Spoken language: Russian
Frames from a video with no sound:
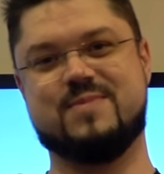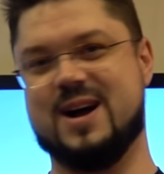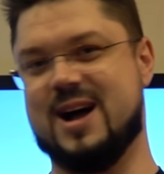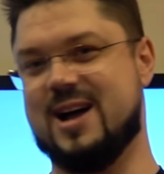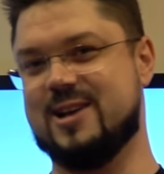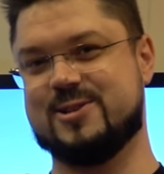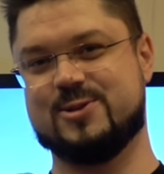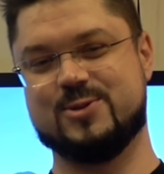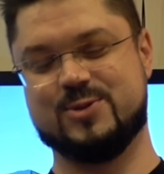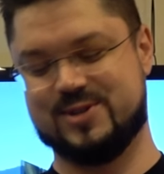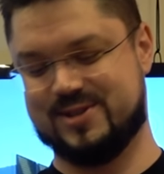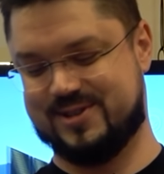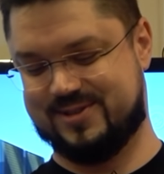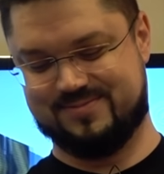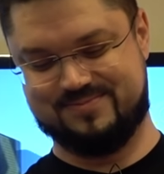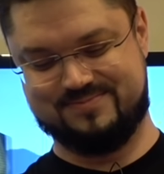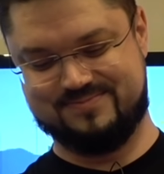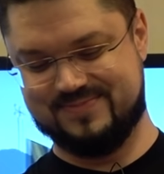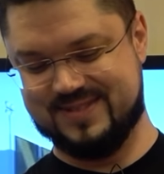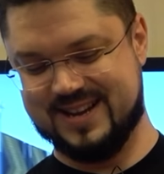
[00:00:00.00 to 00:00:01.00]

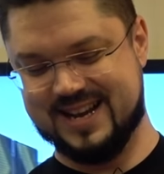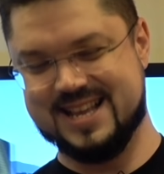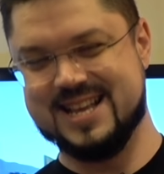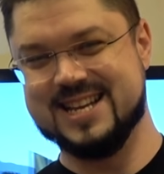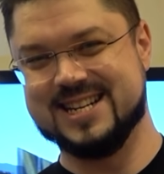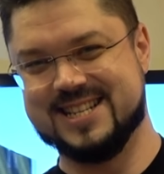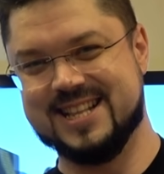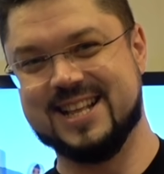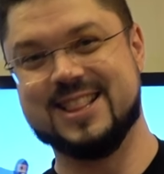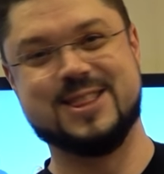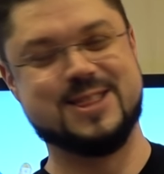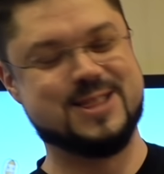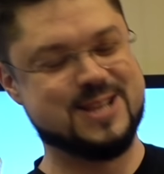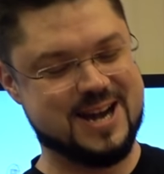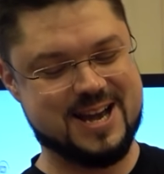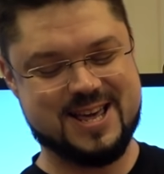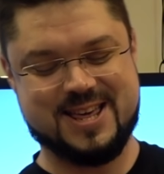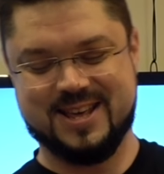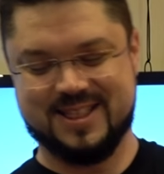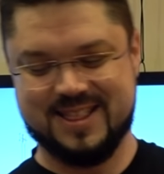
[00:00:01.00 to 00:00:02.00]
Asus, конечно,
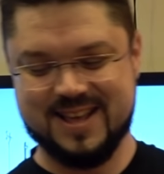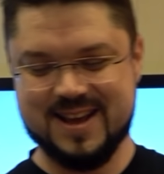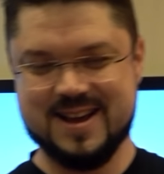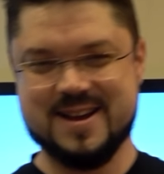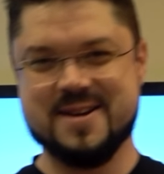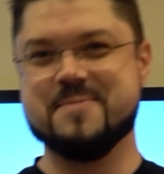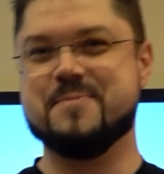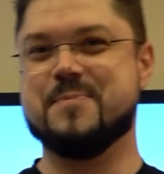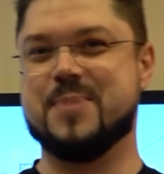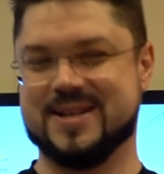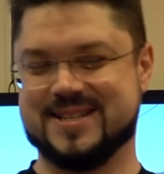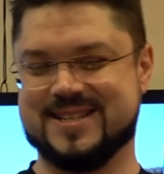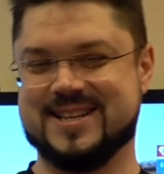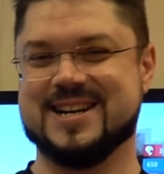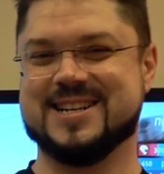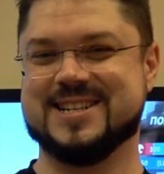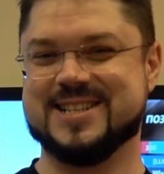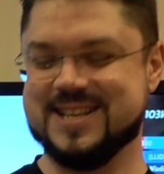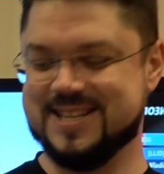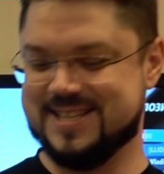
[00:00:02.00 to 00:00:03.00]
тащат по
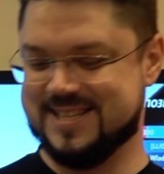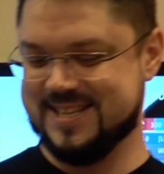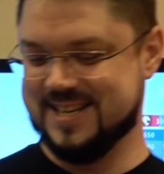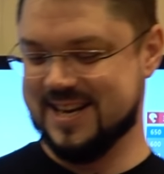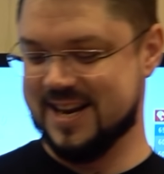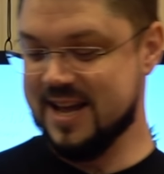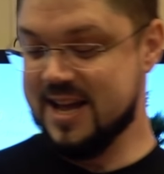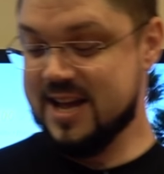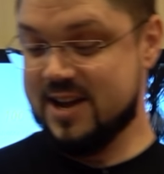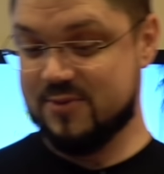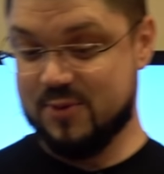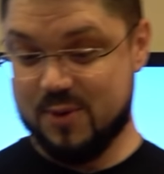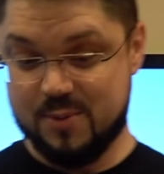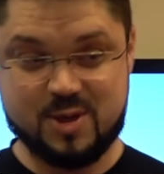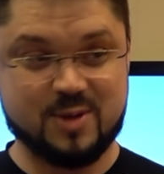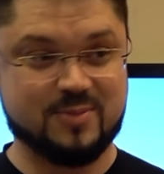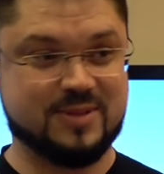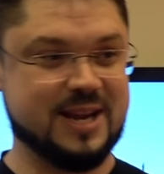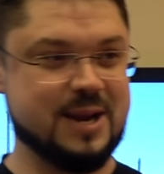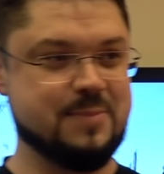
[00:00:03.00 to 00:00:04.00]
страшной силе. В
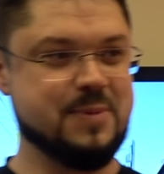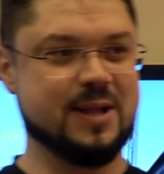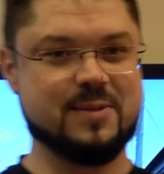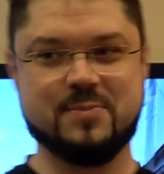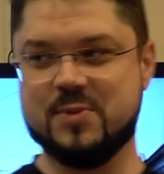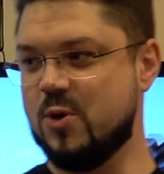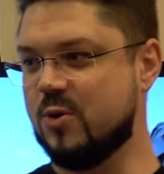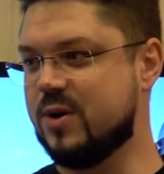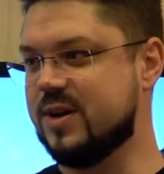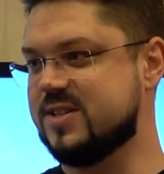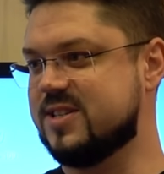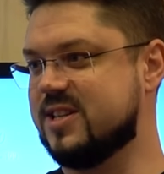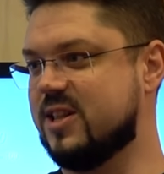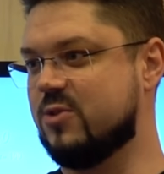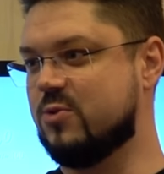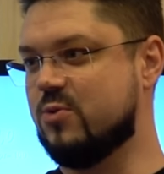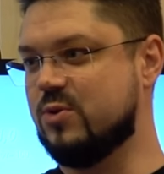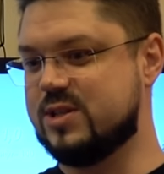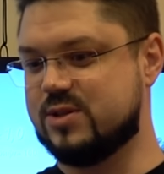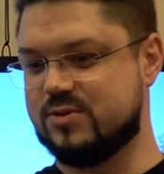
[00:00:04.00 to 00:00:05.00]
общем-то, ребят, много
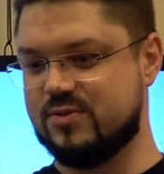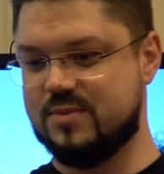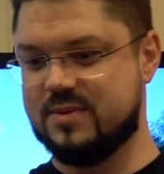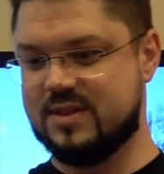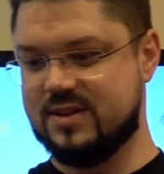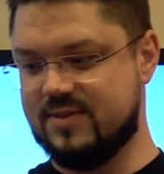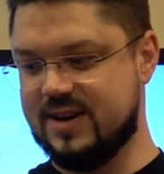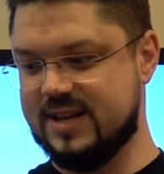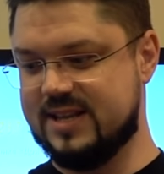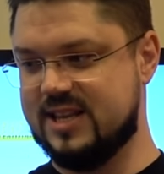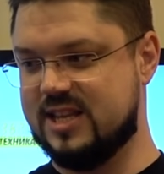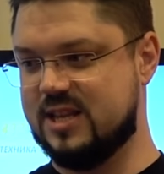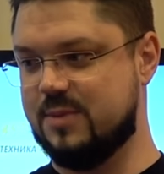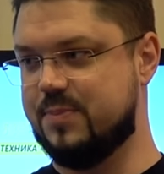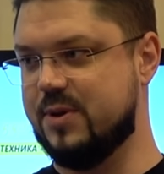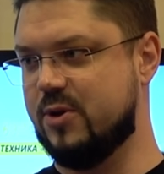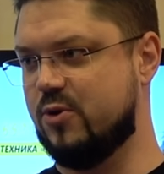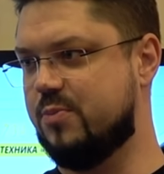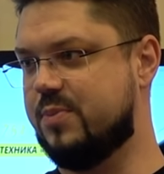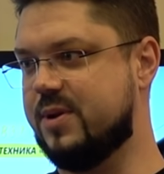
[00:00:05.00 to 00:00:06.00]
разглагольствуем. Давайте
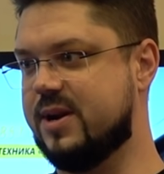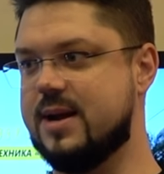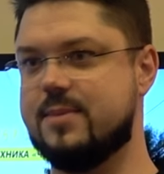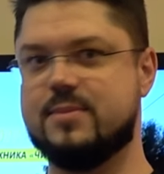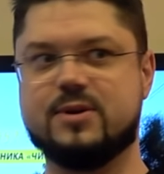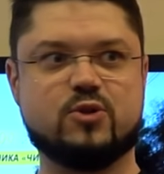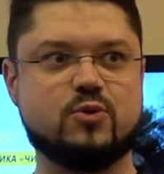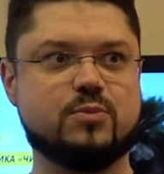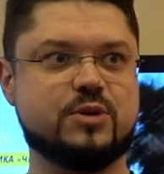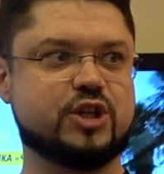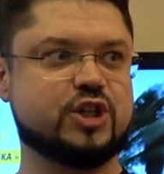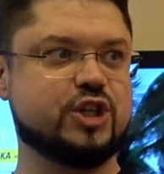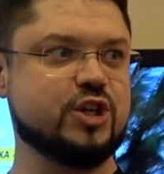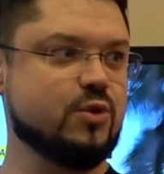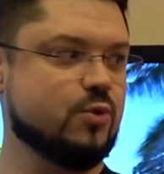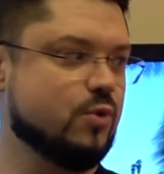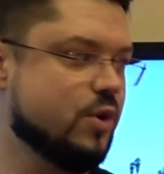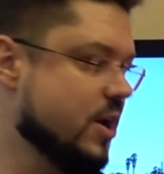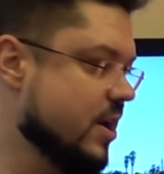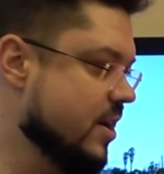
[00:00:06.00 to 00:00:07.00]
теперь убираем эту
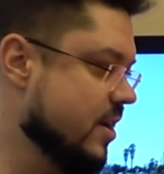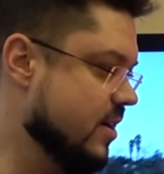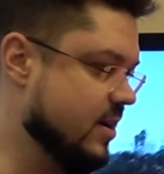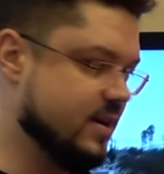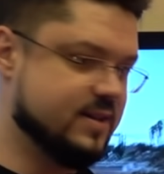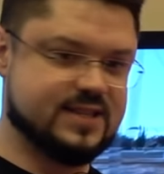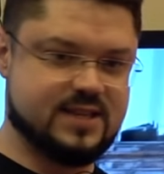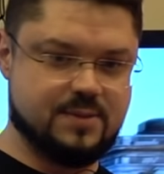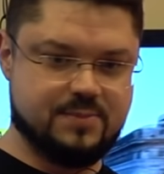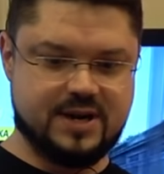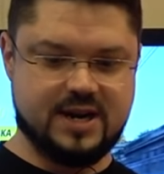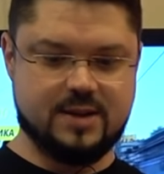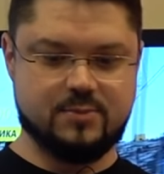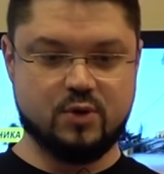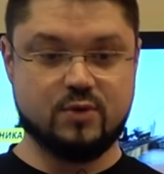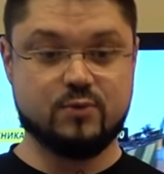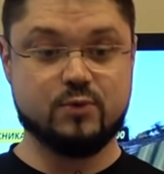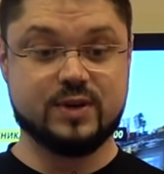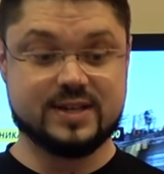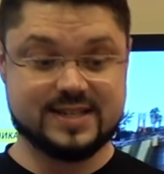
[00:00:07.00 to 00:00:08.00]
машину, а,
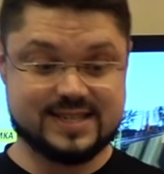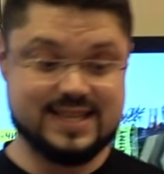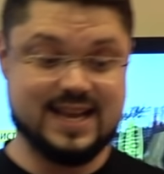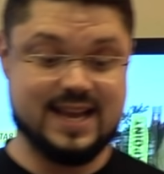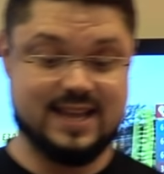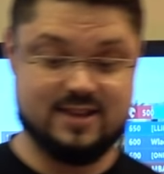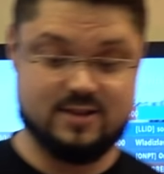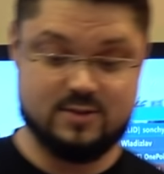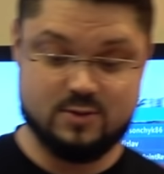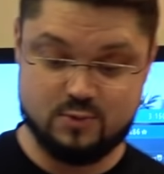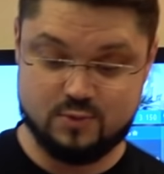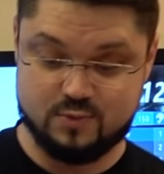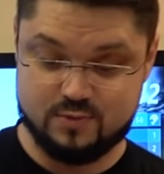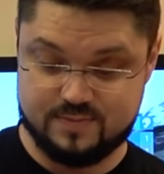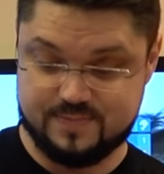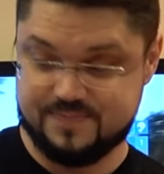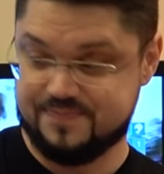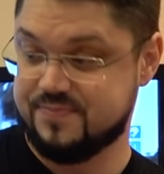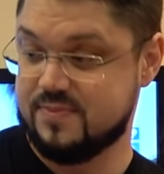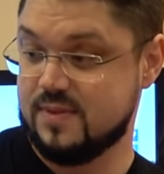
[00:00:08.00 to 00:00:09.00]
собираем новую. И, кстати,
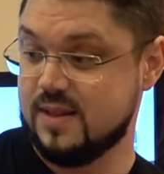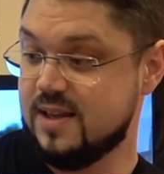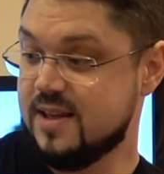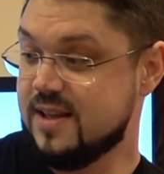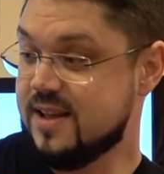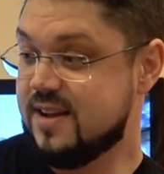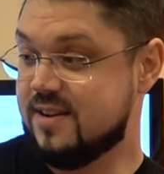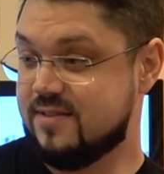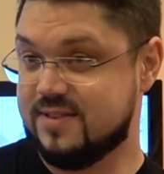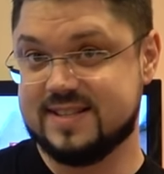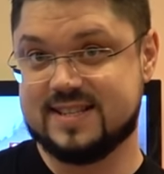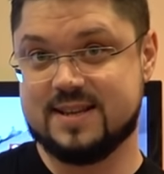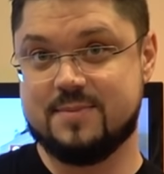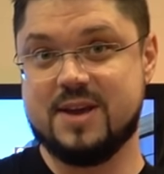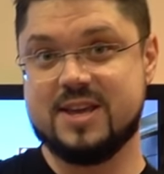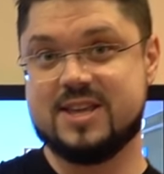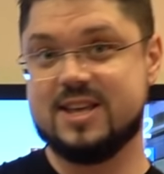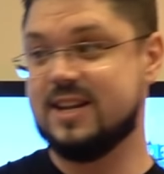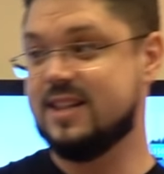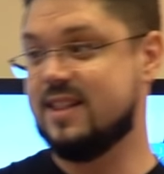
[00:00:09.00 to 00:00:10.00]
ну, вы
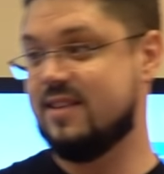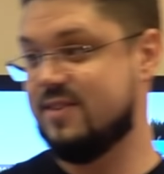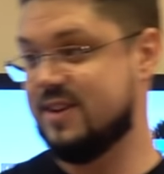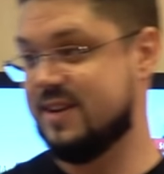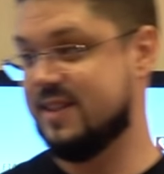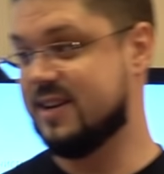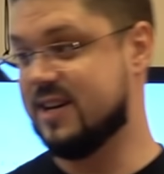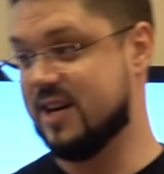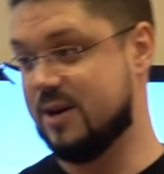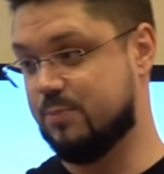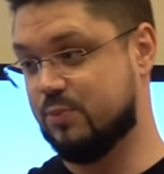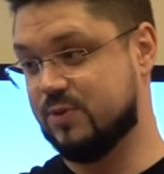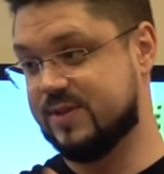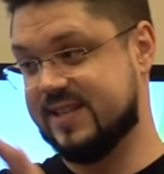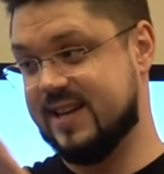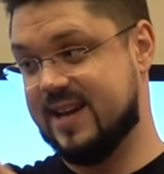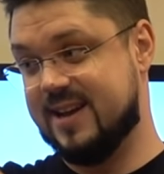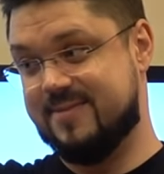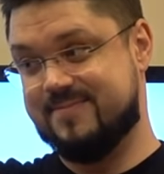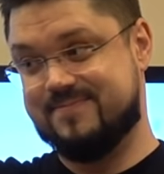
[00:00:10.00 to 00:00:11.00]
заметили, наверное,
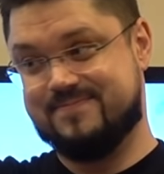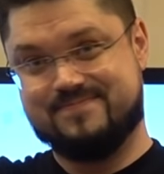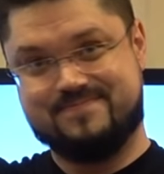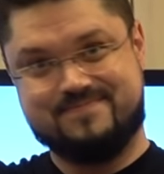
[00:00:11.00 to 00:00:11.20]
корпуса?